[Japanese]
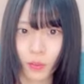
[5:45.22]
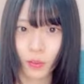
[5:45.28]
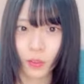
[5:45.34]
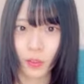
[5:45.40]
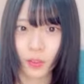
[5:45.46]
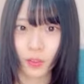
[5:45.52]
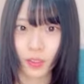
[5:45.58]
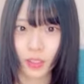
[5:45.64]
封
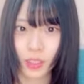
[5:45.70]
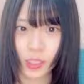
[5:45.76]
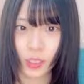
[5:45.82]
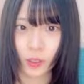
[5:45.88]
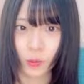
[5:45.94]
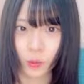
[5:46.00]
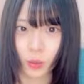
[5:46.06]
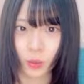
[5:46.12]
筒に詰め
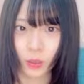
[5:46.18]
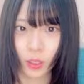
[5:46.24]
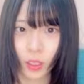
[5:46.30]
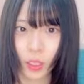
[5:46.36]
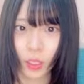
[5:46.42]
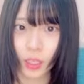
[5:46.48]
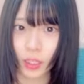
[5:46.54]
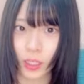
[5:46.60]
込む
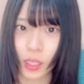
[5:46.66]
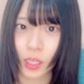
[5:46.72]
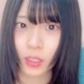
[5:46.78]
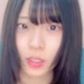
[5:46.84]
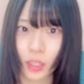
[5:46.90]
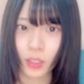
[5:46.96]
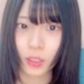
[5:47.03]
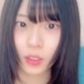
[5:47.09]
あ
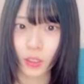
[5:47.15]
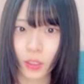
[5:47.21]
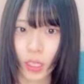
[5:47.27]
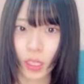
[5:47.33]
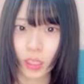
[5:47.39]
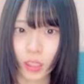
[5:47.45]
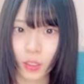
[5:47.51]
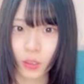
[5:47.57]
とあいつあいさ
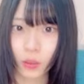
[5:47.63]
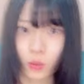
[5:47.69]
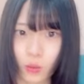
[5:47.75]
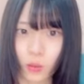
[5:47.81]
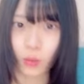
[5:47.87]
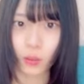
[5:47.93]
んありがとう